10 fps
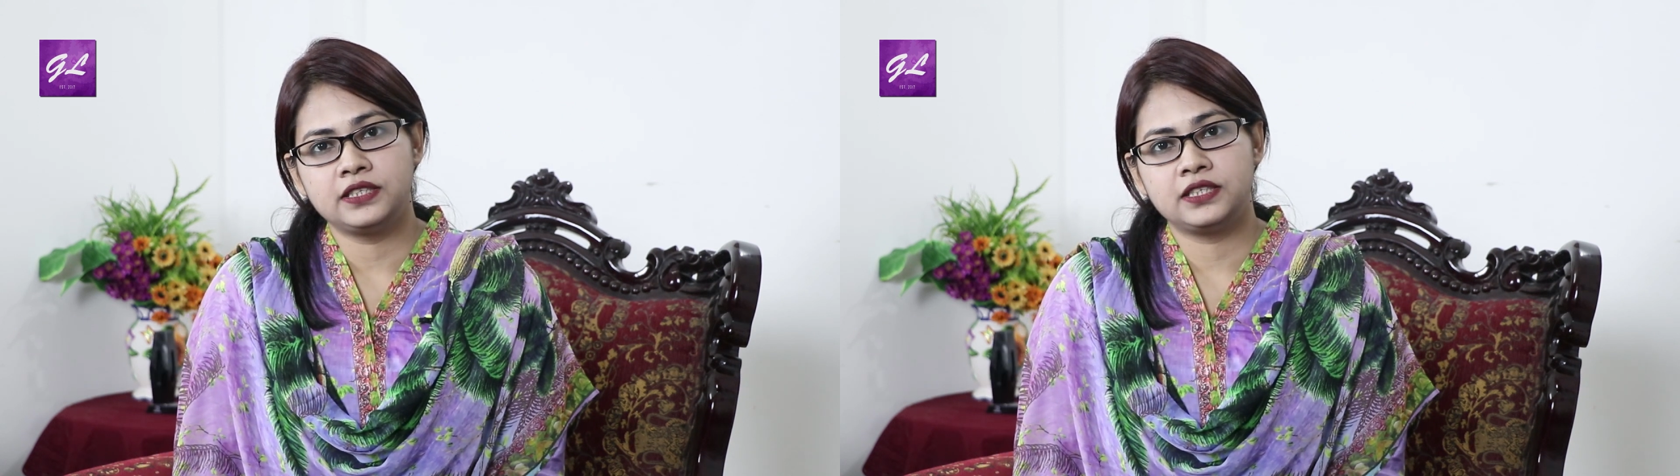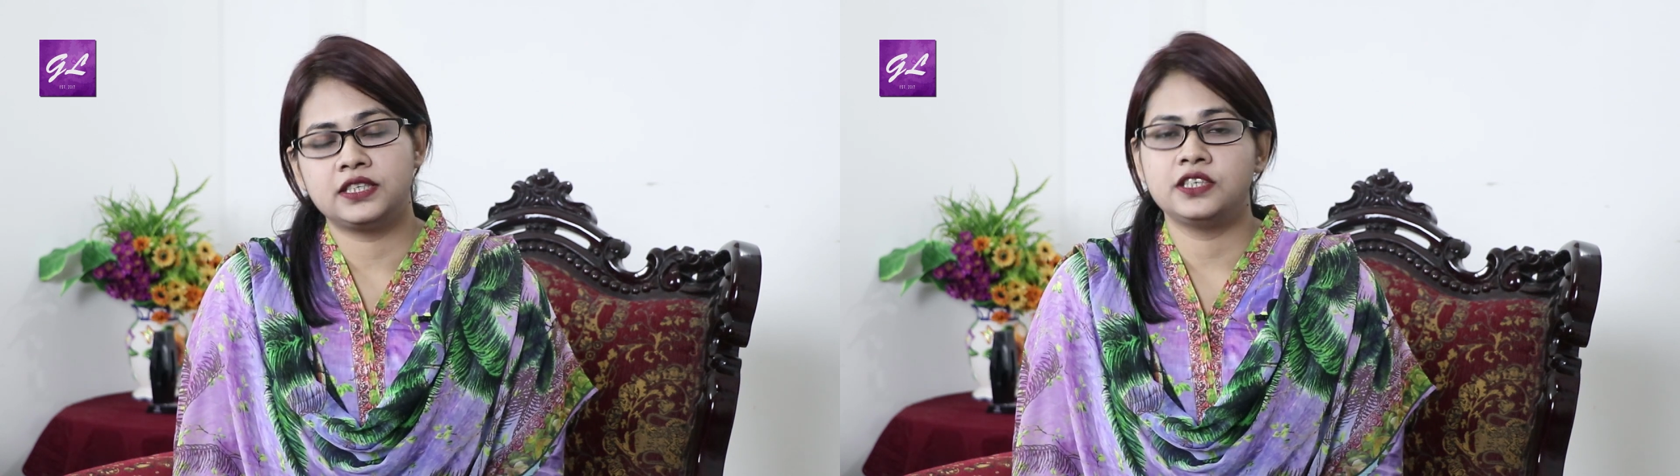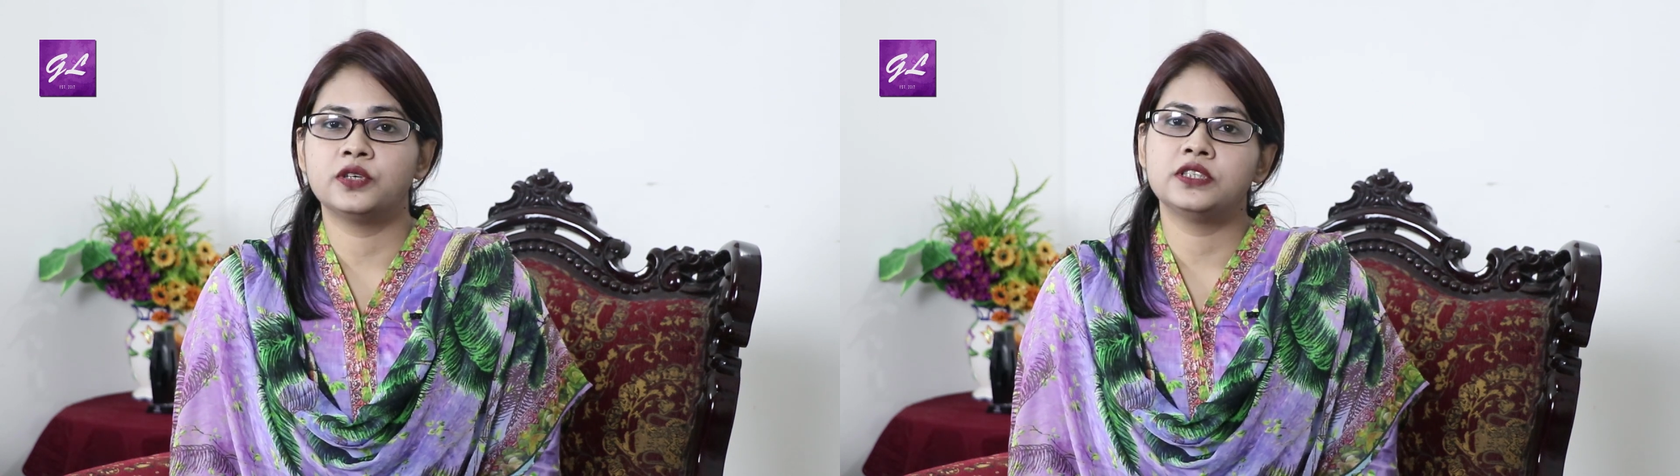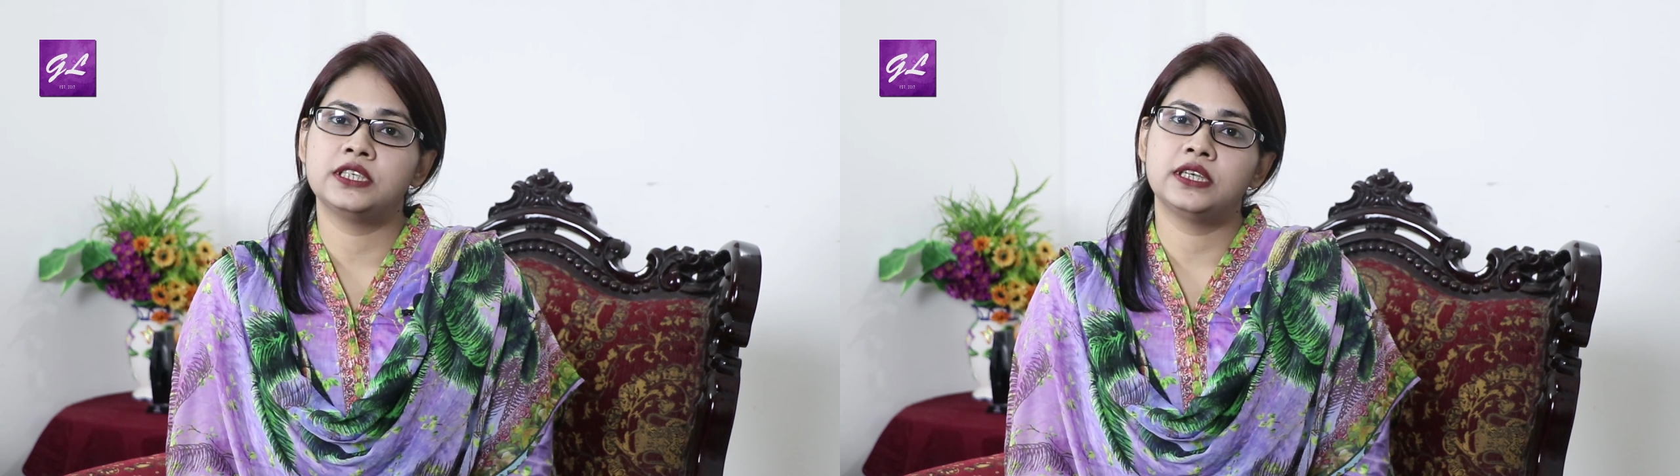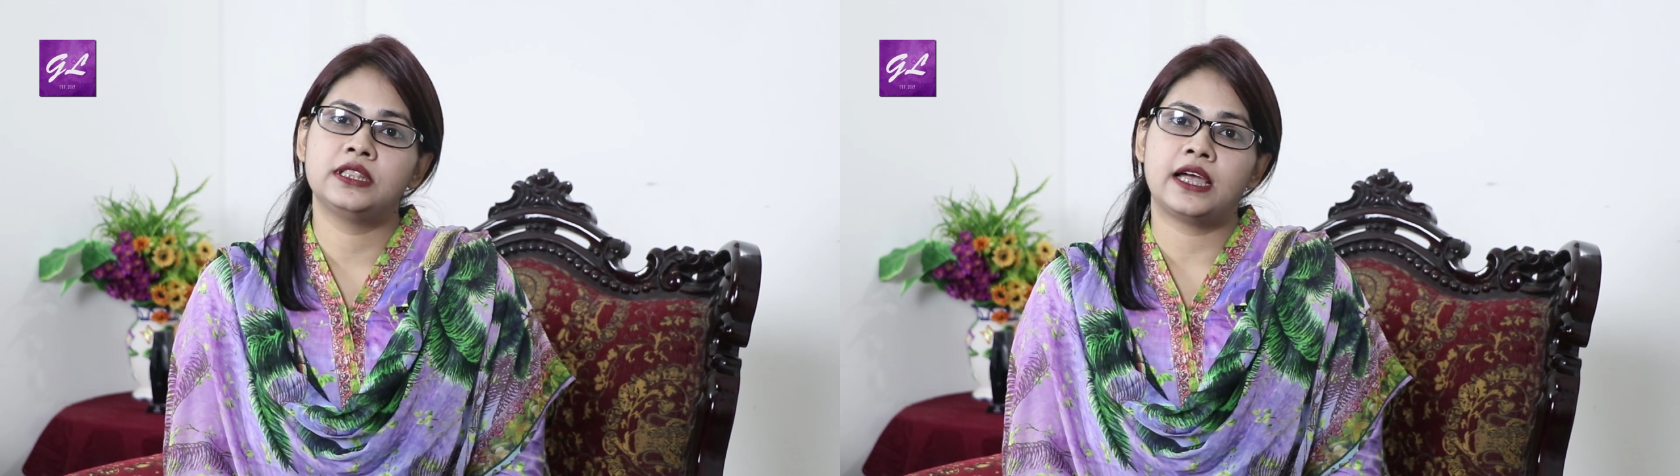সেটি
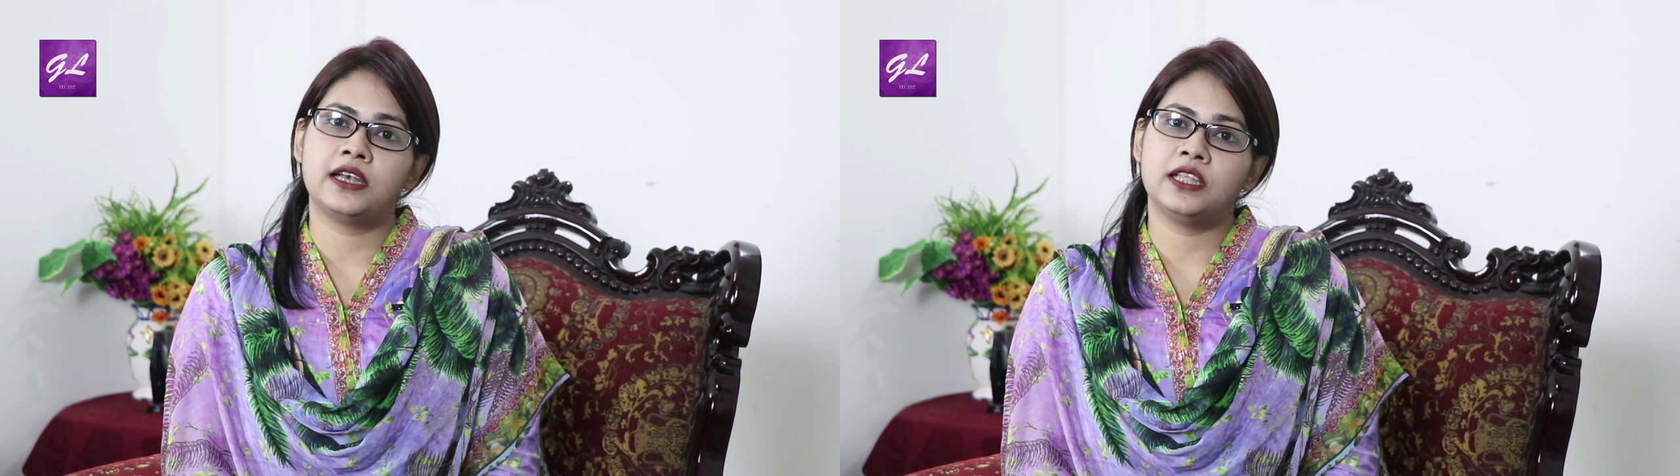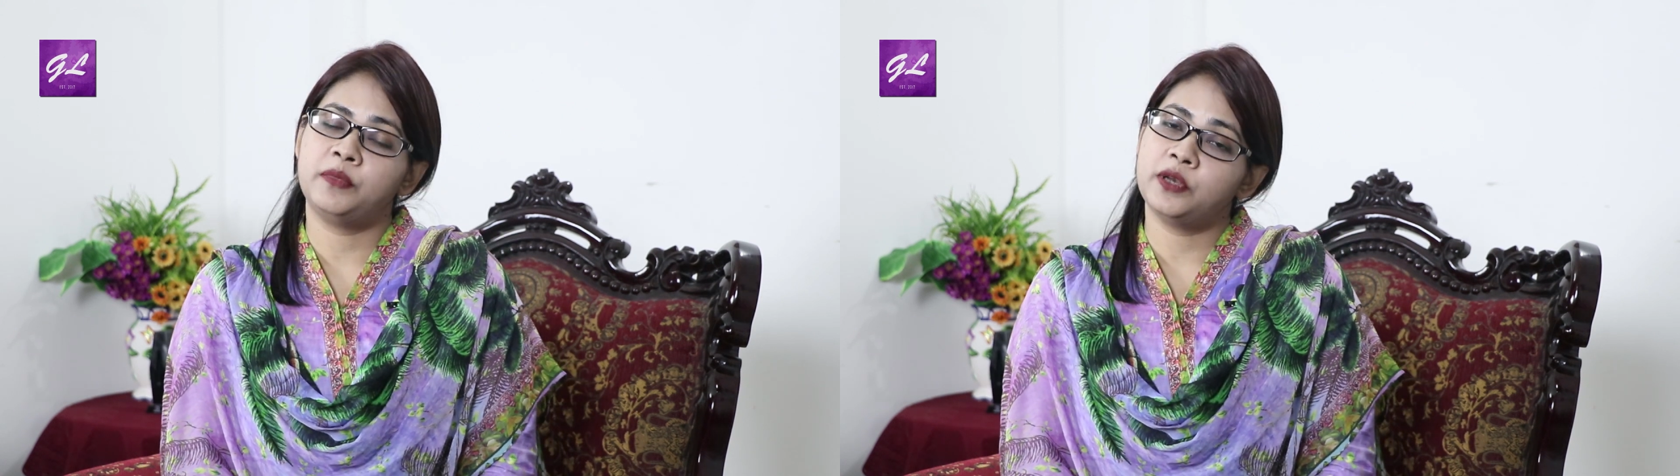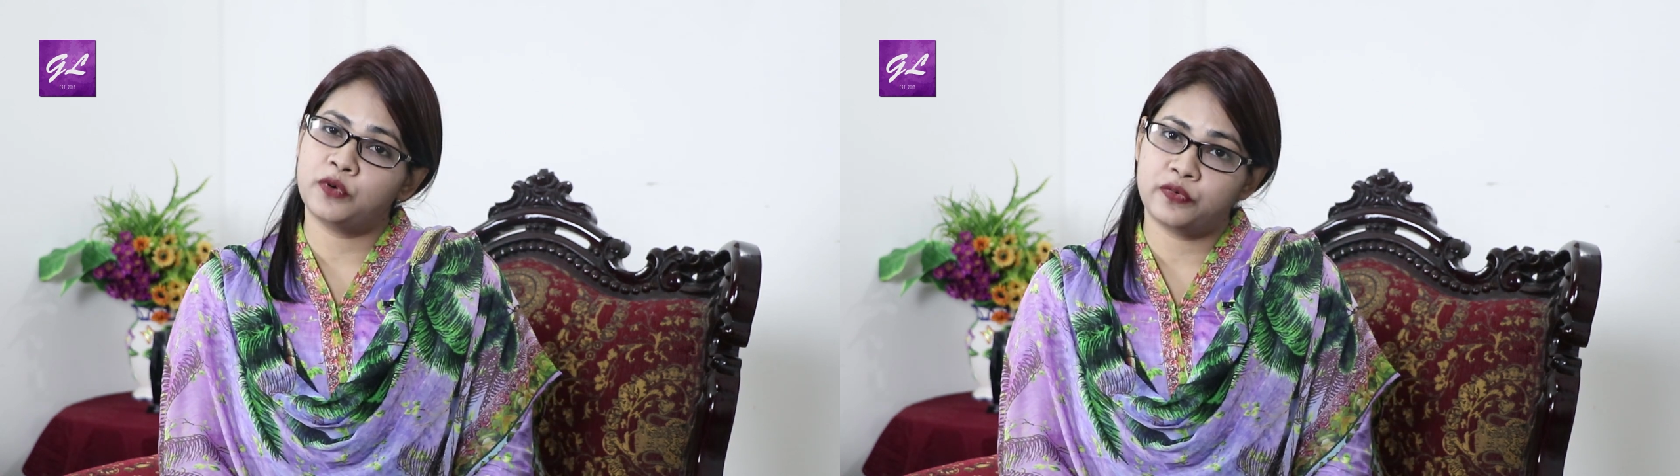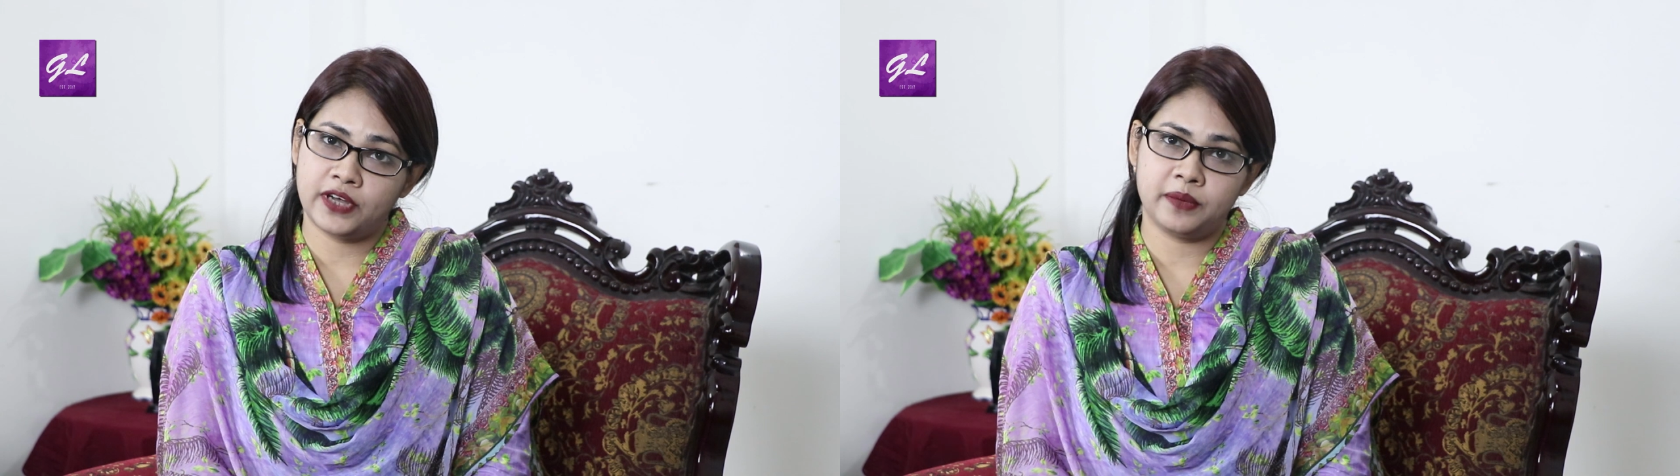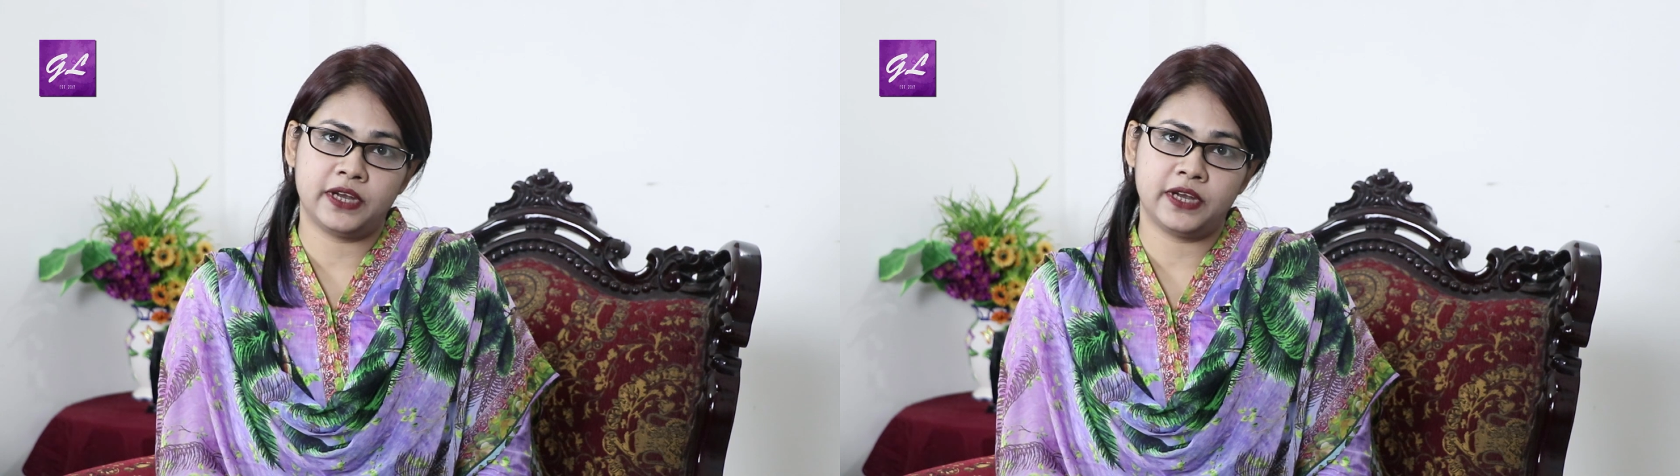হচ্ছে তার লিপিড প্রোফাইল